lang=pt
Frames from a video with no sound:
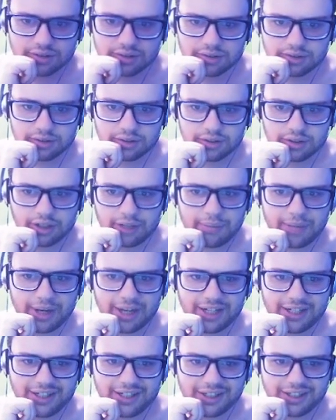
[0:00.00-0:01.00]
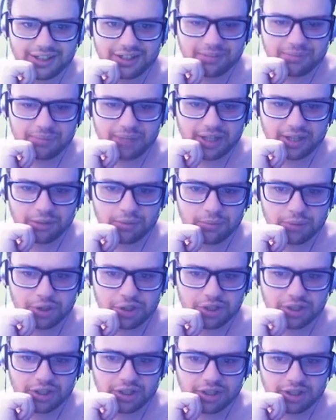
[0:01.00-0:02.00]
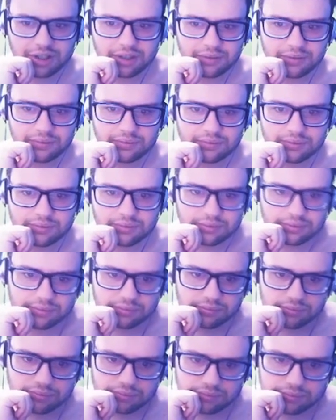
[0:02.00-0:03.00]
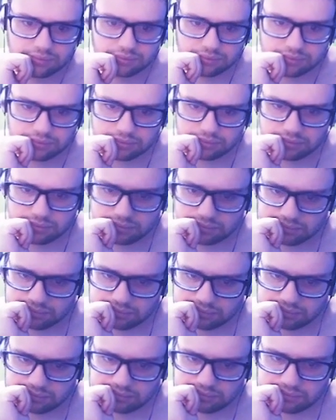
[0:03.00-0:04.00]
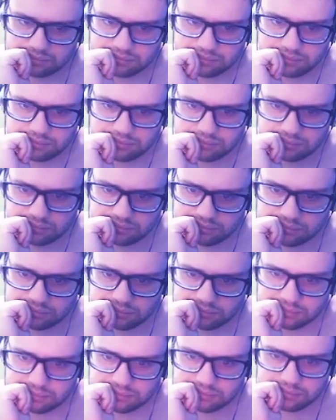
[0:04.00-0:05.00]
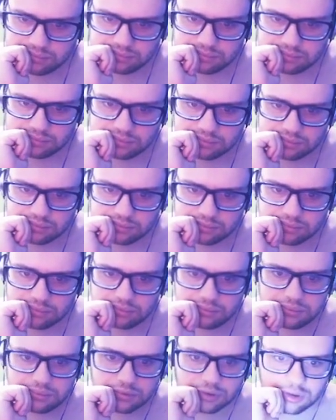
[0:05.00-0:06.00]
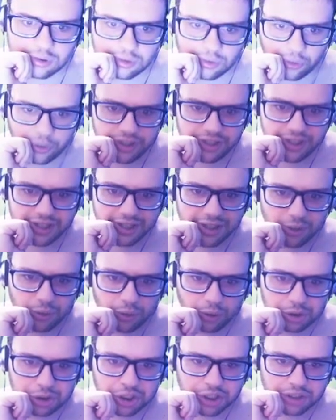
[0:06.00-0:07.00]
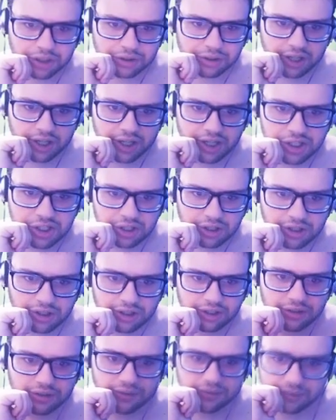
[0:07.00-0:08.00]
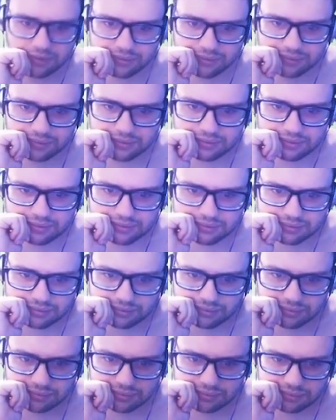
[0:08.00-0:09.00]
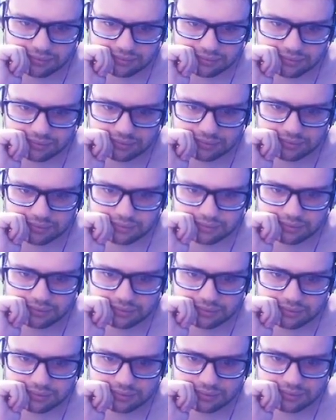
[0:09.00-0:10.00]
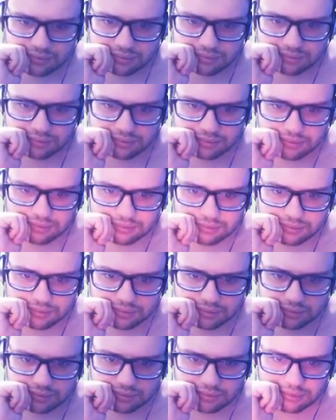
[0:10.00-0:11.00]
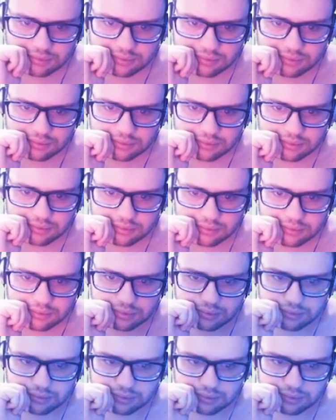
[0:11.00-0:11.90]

Ó a Maria aí, Maria Robotnik. Ouça seu coração. Vai fazer a escolha certa quando for importante. Olha, igual o Shadow da Hedgehog. Quem faz suas mechas? Quanto mais você fala, mais forte eu quero te bater.